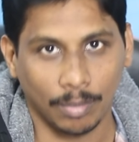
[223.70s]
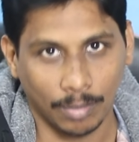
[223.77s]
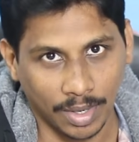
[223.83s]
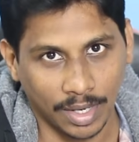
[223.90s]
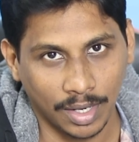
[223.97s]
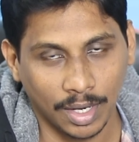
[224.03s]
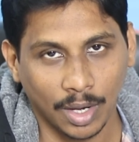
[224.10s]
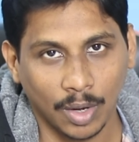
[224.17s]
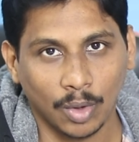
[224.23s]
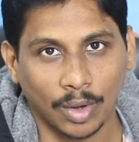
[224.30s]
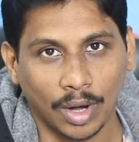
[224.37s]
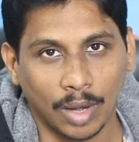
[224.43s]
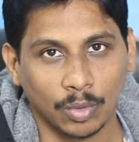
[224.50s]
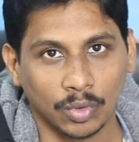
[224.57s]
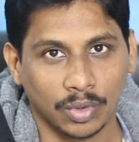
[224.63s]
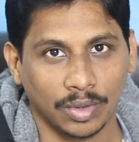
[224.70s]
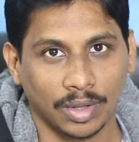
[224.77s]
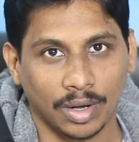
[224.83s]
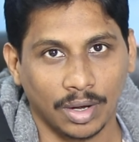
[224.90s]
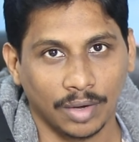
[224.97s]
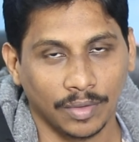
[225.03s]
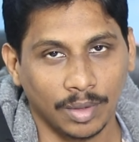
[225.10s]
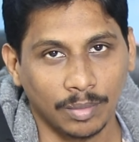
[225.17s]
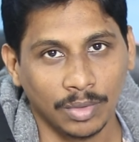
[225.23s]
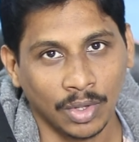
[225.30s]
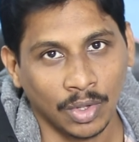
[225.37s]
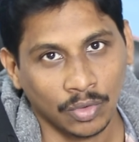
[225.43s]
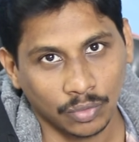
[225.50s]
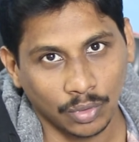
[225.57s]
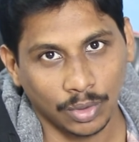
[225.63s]
మన ఇండియాలోకి రాబోతుందని అర్థం
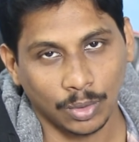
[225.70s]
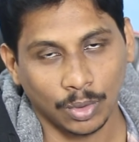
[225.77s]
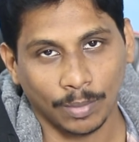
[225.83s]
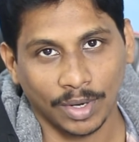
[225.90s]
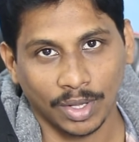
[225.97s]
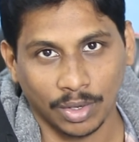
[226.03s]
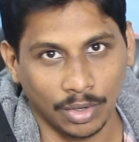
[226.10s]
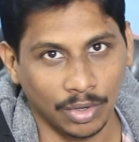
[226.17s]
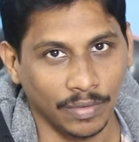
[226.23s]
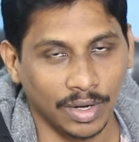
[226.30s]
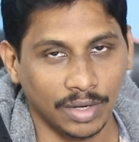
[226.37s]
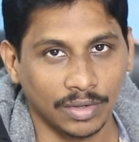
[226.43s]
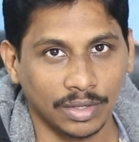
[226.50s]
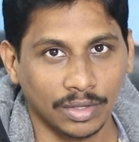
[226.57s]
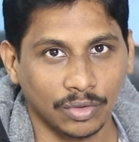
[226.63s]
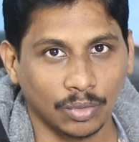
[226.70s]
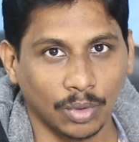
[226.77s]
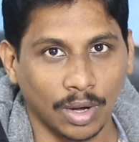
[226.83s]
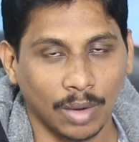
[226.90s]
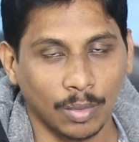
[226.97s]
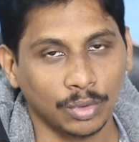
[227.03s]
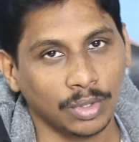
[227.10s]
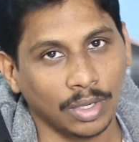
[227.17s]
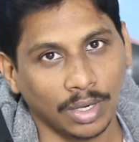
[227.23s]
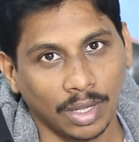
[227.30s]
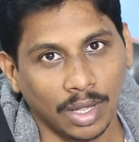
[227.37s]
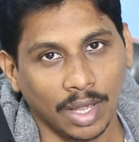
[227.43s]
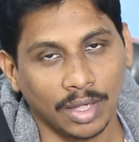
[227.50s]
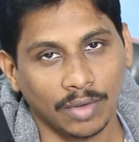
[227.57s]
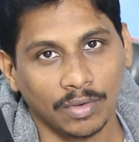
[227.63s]
సో ఇందులో మనకు రెండు వేరియంట్స్ అయితే తీసుకొని రాబోతున్నారు
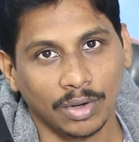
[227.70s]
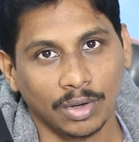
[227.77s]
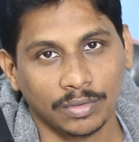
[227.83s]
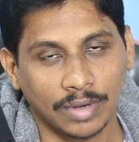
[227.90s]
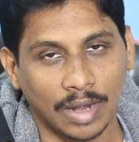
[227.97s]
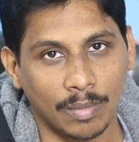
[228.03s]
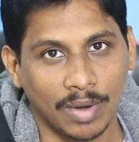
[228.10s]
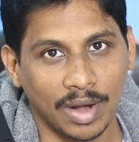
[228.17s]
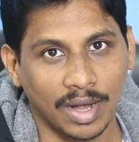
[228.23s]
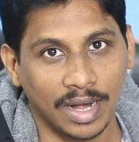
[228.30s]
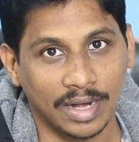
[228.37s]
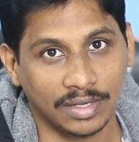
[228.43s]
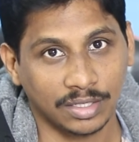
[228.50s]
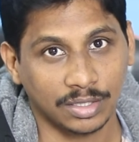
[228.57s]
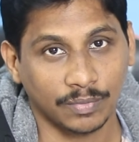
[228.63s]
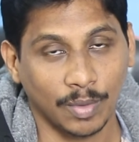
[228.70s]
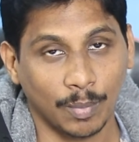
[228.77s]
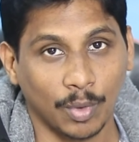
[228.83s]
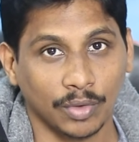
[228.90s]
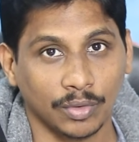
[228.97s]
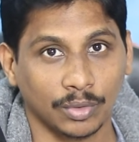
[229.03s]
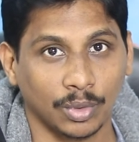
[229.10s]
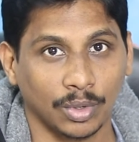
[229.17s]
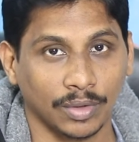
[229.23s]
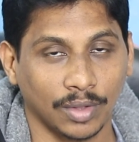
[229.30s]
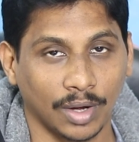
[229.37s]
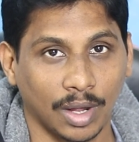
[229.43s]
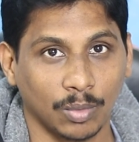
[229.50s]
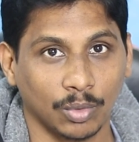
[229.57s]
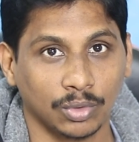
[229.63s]
కదా హైయర్ వేరియంట్లో స్నాప్డ్రాగన్ ఎయిట్ సిక్స్టీ ఫైవ్ ప్రాసెస్ తోటి
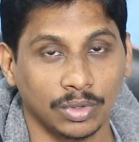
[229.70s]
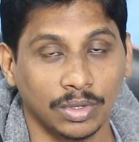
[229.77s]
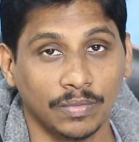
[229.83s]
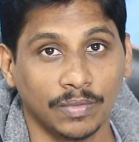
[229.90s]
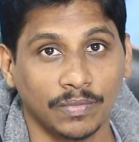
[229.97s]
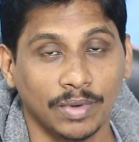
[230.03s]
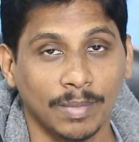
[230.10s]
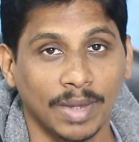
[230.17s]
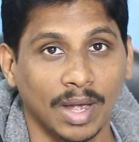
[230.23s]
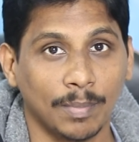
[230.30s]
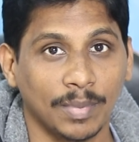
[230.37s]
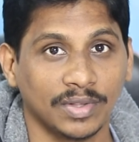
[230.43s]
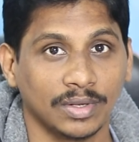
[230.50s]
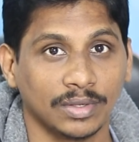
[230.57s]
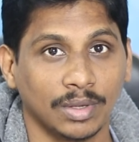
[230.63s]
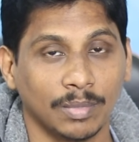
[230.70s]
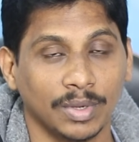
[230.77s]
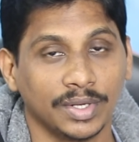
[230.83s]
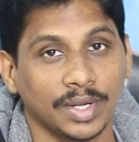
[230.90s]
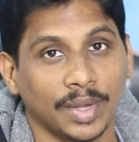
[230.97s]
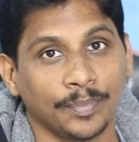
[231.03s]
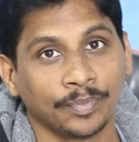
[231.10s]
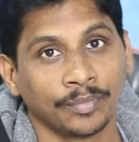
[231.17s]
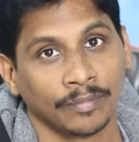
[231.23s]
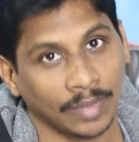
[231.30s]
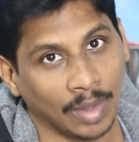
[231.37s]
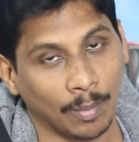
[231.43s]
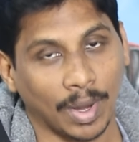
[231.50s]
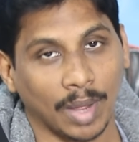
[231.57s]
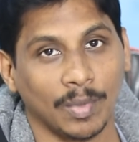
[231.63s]
అయితే రాబోతుంది ఫిఫ్టీ మెగా పిక్సెల్ సంబంధించిన
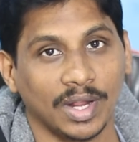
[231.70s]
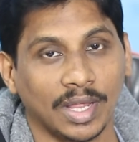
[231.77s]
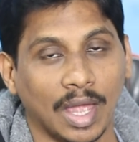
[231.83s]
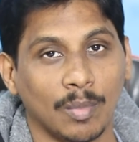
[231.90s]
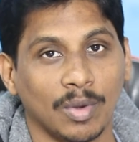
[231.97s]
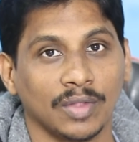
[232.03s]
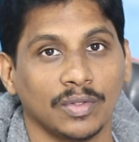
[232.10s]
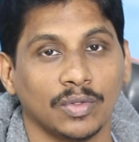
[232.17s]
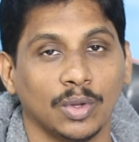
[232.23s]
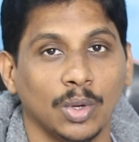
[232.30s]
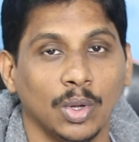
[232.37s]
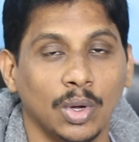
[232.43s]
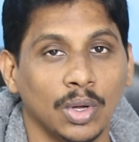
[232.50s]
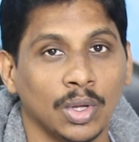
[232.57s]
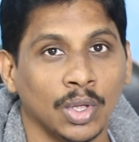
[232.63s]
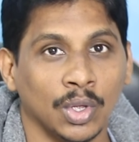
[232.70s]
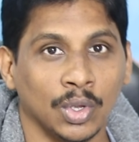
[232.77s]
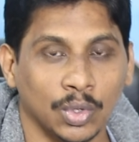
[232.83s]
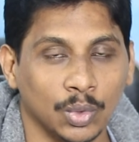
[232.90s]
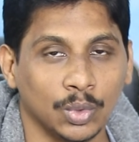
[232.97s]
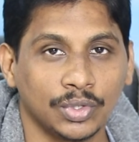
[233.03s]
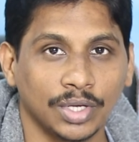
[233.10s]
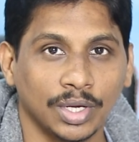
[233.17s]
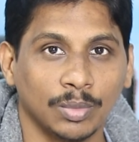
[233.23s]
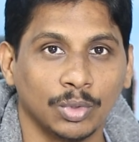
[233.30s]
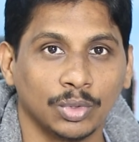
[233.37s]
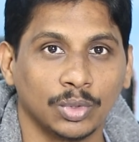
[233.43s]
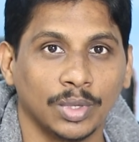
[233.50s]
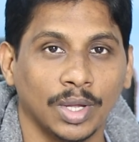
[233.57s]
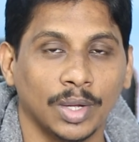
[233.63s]
ప్రైమరీ కెమెరా అయితే దీనిలో యూజ్
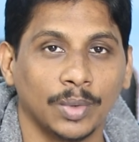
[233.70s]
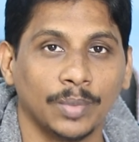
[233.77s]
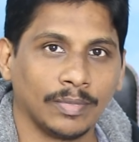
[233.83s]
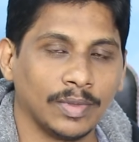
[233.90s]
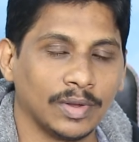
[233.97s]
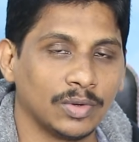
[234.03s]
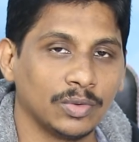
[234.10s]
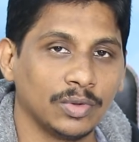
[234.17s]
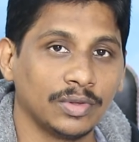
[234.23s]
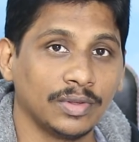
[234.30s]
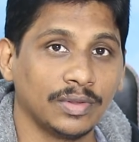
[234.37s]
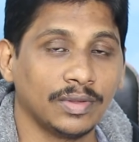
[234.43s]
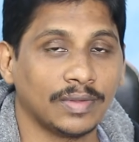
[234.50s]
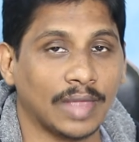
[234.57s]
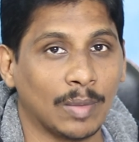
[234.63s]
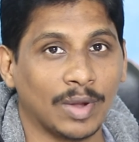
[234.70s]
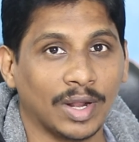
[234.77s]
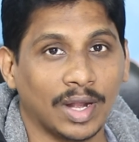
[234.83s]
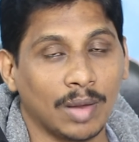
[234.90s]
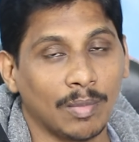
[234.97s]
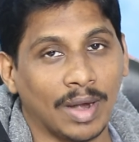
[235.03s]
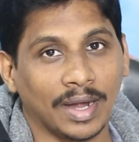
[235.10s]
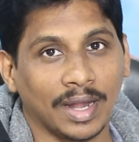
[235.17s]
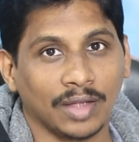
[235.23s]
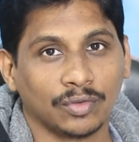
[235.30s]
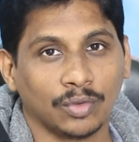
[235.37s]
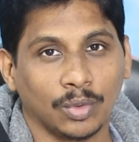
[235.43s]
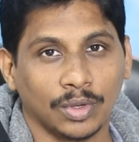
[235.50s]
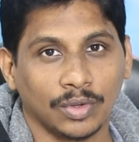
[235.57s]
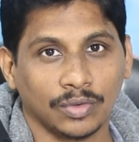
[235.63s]
చేయబోతున్నారు నెక్స్ట్ వచ్చేసి సైబర్ క్రైమ్
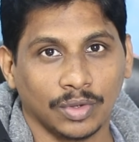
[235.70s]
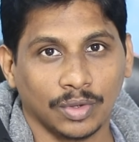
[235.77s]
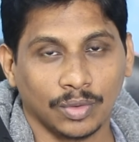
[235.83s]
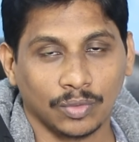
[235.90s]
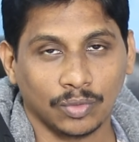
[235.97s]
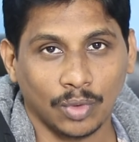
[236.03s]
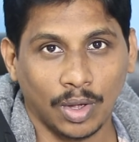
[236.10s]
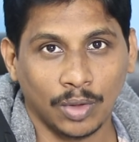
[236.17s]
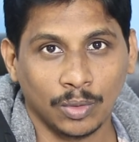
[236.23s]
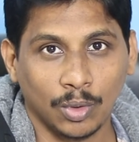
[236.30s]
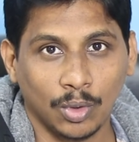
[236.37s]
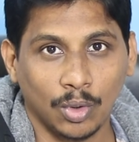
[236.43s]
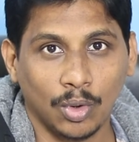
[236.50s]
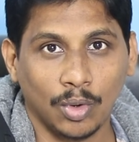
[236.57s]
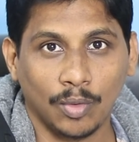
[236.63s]
అటాక్స్ గురించి సో అందులో